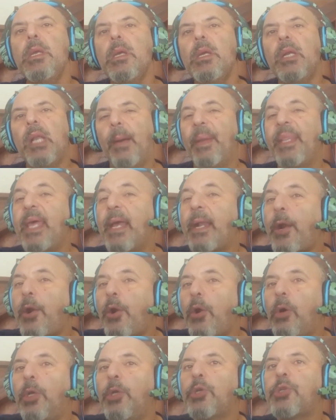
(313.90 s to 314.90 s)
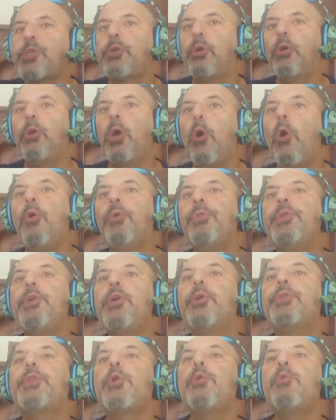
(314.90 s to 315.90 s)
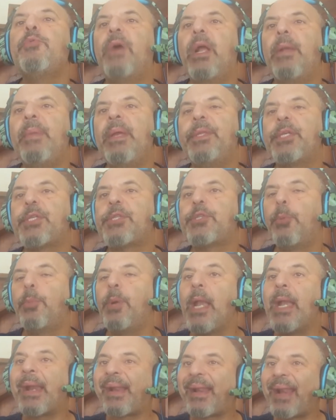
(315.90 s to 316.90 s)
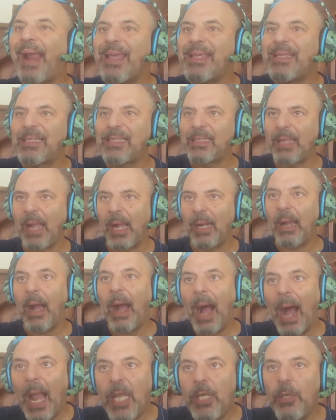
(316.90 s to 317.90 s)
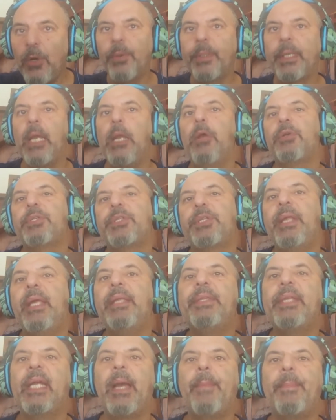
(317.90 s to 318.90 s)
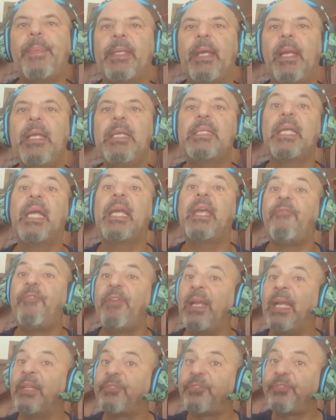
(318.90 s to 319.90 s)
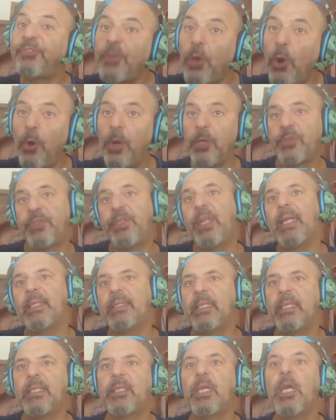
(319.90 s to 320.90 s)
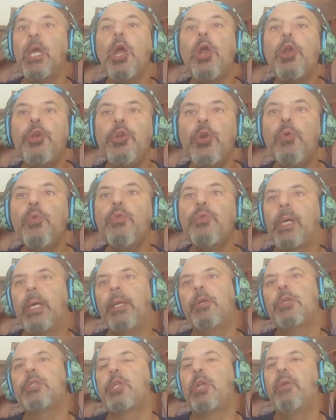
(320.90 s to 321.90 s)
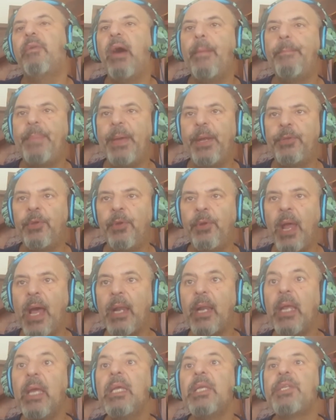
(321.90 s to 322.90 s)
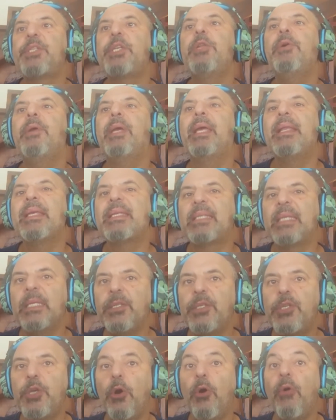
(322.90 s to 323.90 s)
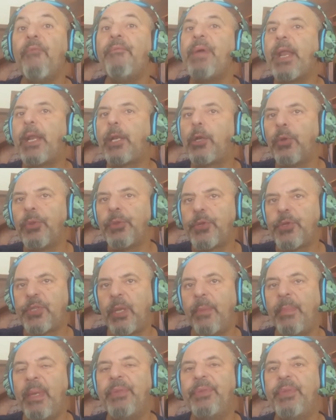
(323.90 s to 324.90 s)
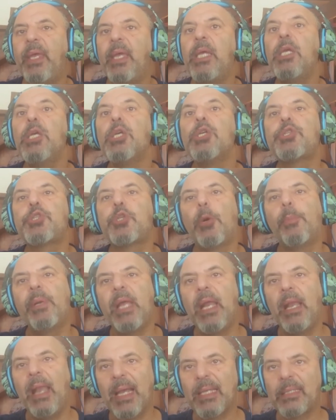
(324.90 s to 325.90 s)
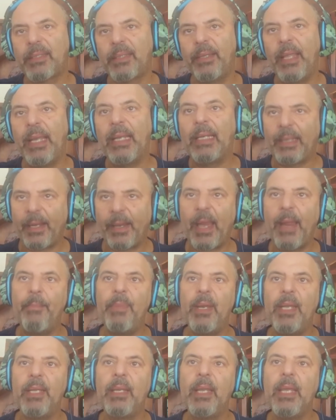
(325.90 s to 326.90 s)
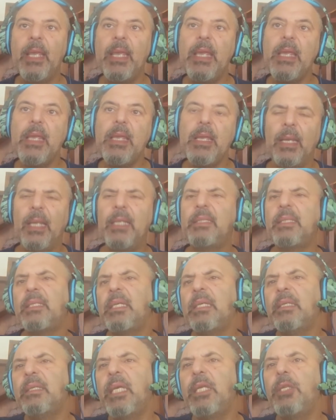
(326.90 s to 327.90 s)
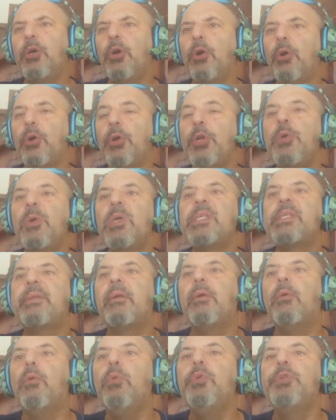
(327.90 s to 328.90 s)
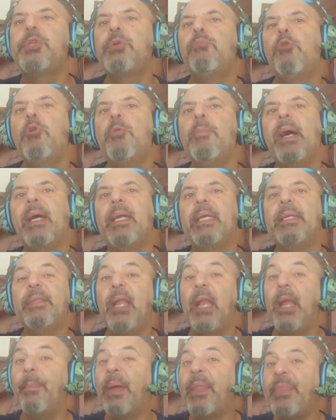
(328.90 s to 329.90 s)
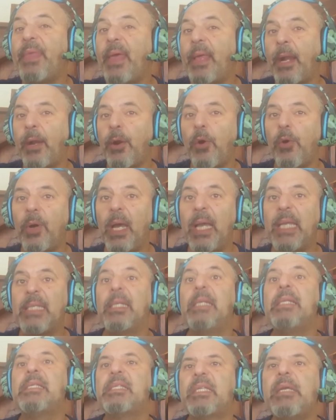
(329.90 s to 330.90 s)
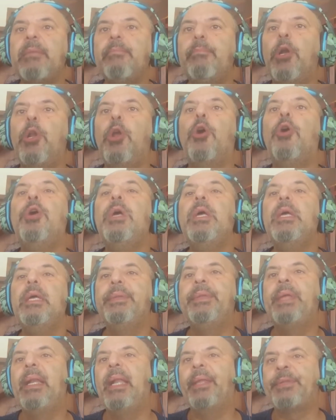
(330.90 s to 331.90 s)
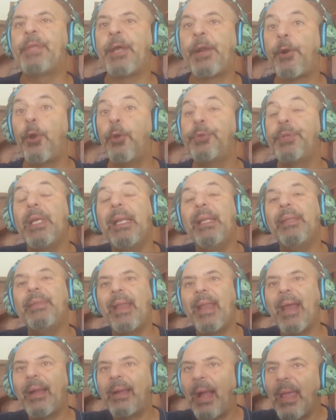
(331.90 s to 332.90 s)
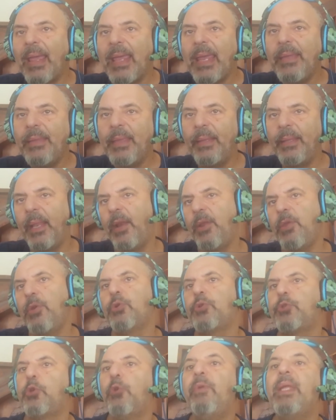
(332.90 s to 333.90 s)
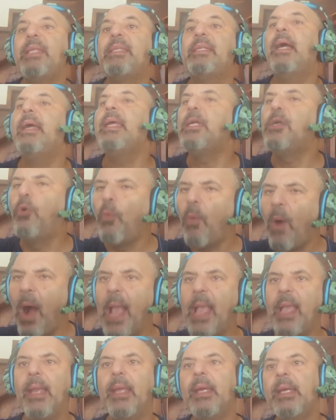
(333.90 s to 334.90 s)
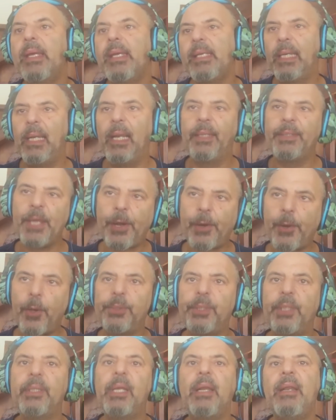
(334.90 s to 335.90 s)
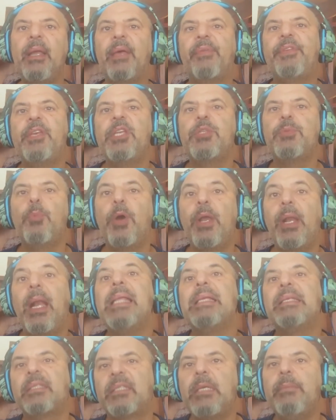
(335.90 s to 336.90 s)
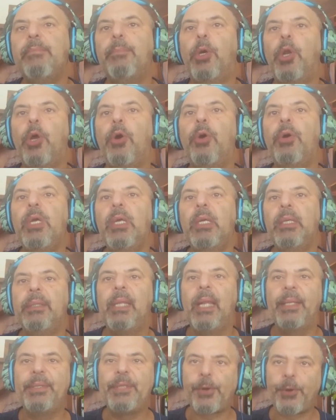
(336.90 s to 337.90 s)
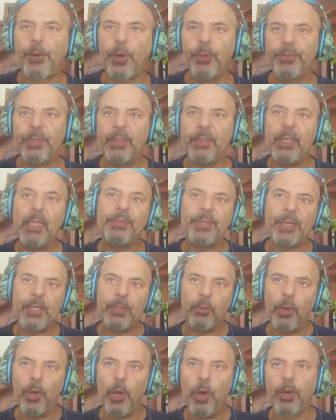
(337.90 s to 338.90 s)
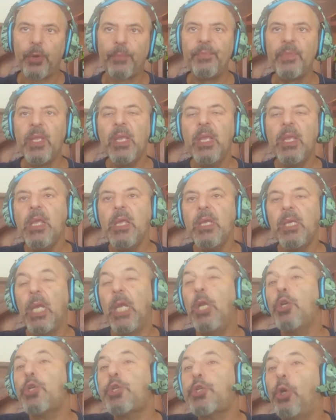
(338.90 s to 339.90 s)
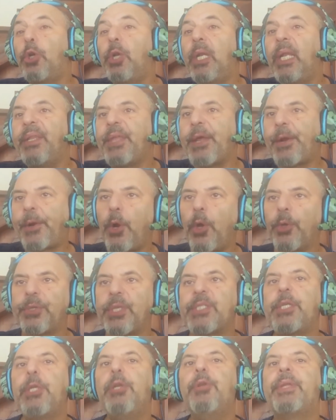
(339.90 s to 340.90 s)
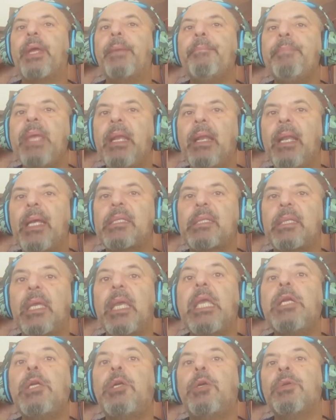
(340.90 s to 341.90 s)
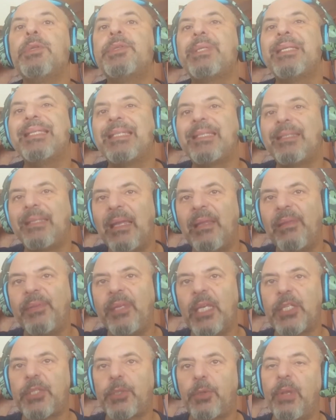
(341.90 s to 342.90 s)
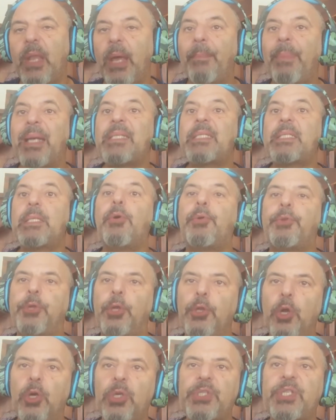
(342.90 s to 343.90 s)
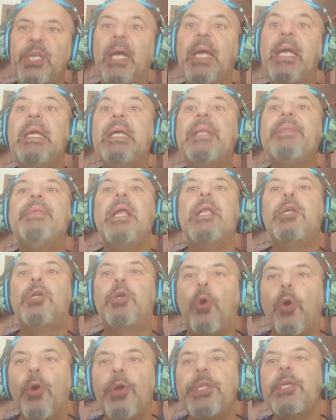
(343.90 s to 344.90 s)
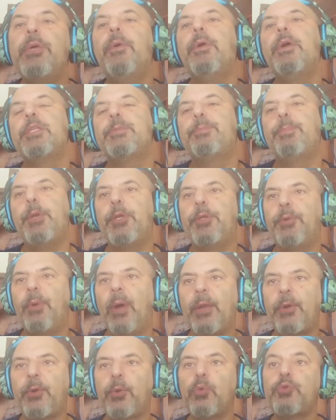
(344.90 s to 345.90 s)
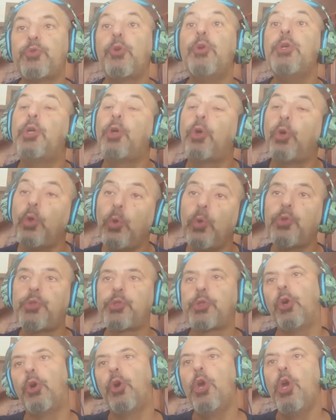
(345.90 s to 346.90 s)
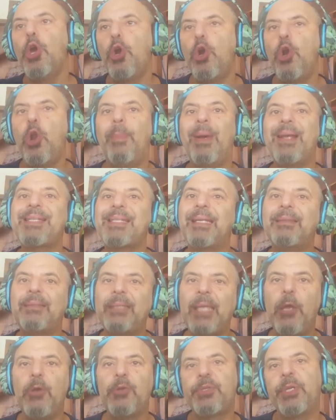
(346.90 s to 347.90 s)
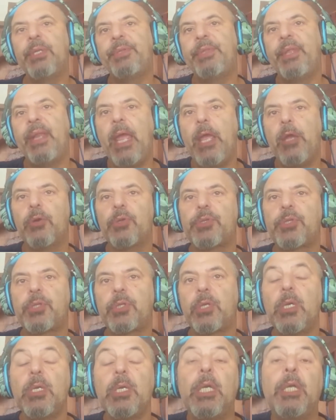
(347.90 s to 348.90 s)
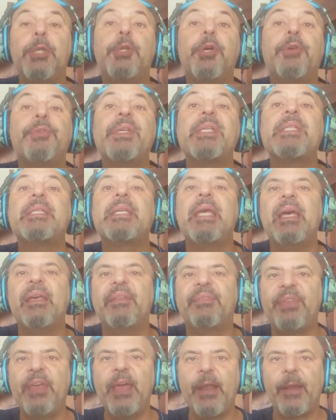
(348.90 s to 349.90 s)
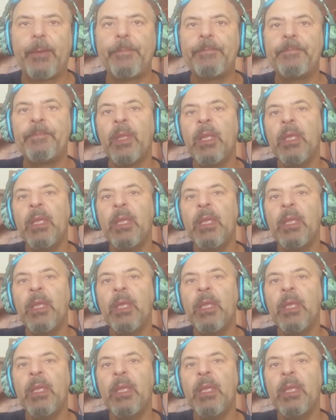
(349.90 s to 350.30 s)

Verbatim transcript: La bandera roja no solo ondeó triunfalmente sobre el Reichstag, algo que el occidente capitalista que financió a los nazis nunca nos lo va a perdonar, sino que descendió vergonzosamente sobre el asta del Kremlin. En ese sentido, nuestra última imagen de la bandera roja es el símbolo de la derrota y de la caída de la Unión Soviética, igual que la derrota del nazismo era el símbolo de la derrota del tricolor. Y no solo la derrota, sino también las inconsistencias con la base ortodoxa del código espiritual ruso, incluso los más ateos entre ellos. Entonces, ¿qué hacer?